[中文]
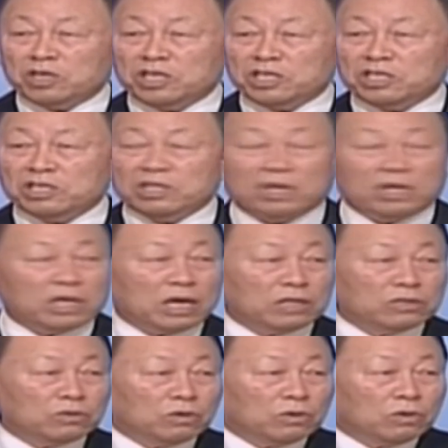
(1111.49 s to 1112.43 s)
他们的
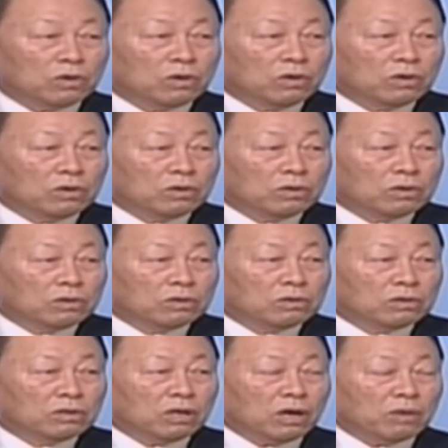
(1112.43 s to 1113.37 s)
后孙一生
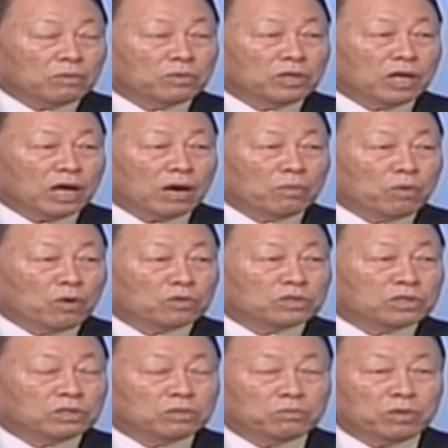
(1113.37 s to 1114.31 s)
下来就有
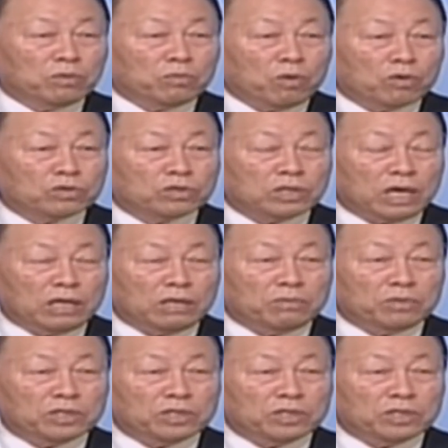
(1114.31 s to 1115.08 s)
糖尿病或者